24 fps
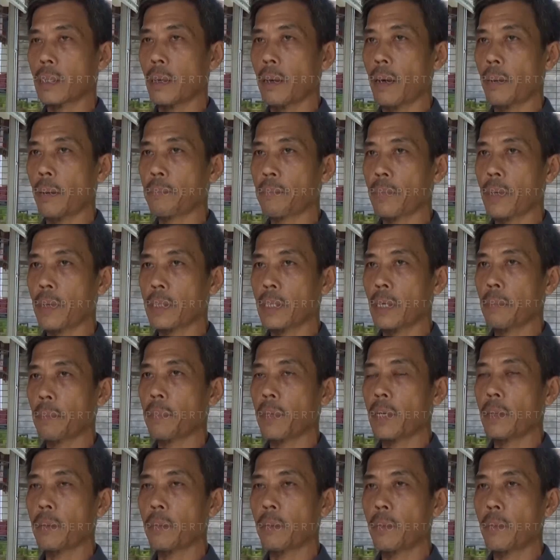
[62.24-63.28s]

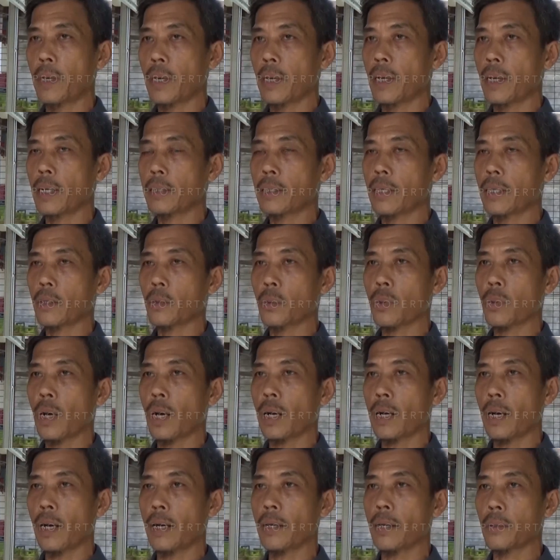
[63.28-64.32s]
KTP ya, di gas satu
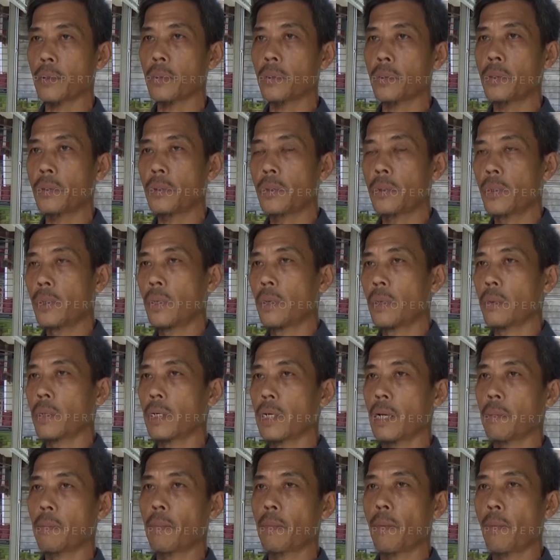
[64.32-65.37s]
KK itu
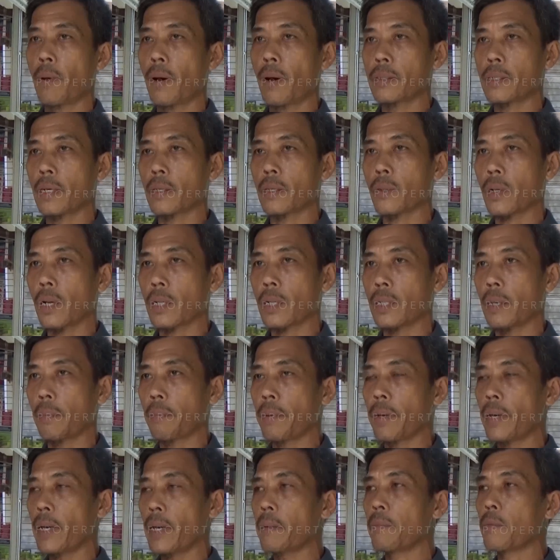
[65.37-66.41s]
dengan membawa satu
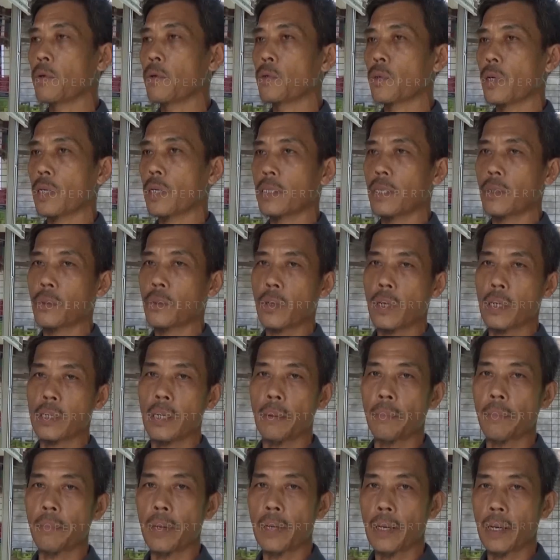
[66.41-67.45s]
KTP, menunjukkan satu
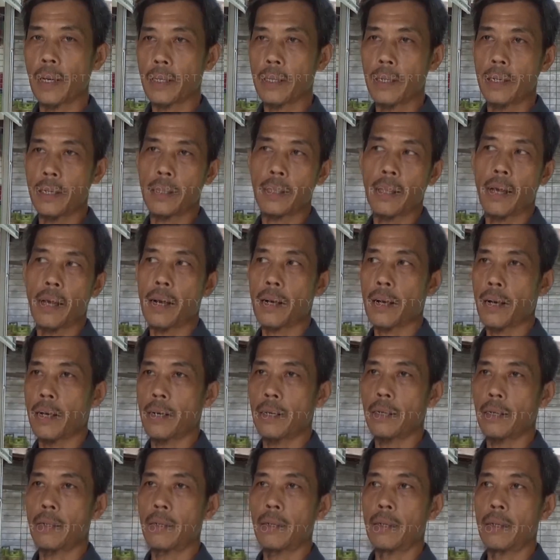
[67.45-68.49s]
KTP dengan kita
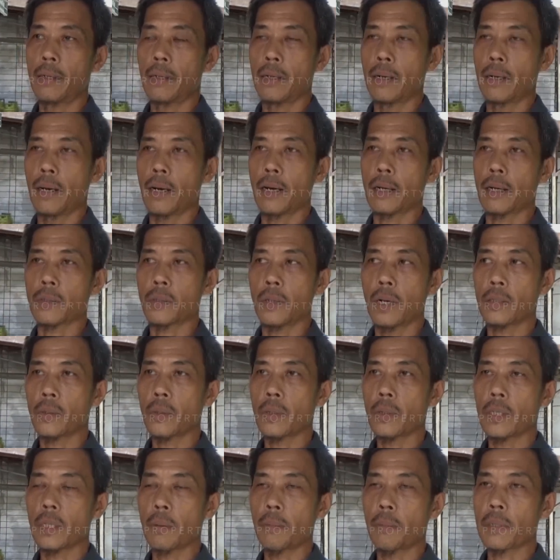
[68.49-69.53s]
kan. Nah, sudah
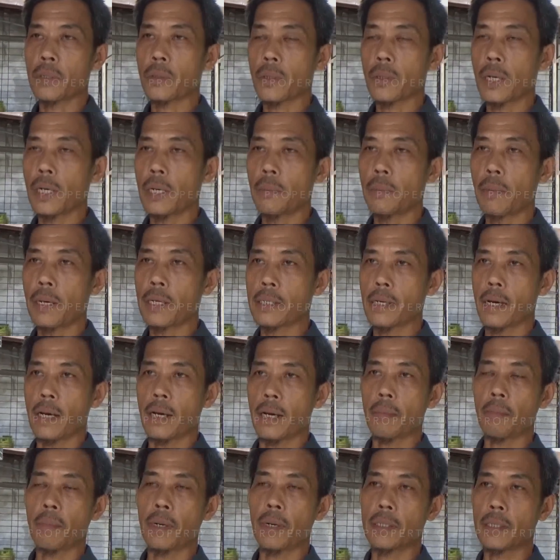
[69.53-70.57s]
itu kita masukkan di
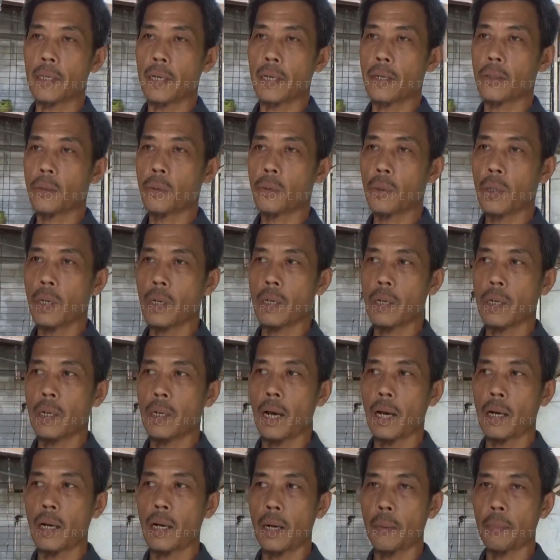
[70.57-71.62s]
MyChat. MyChat itu kan
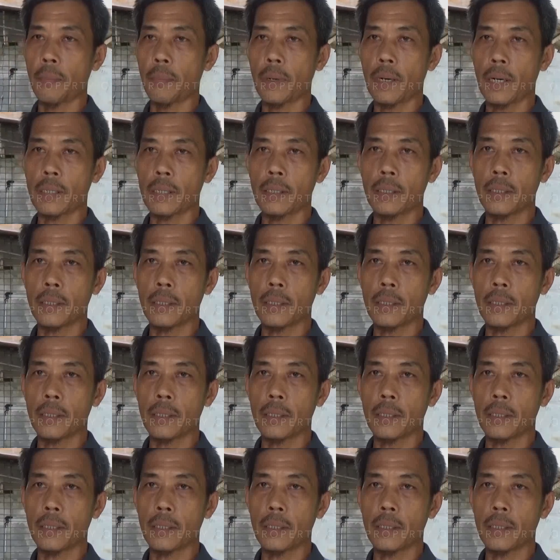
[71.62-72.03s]
dia ada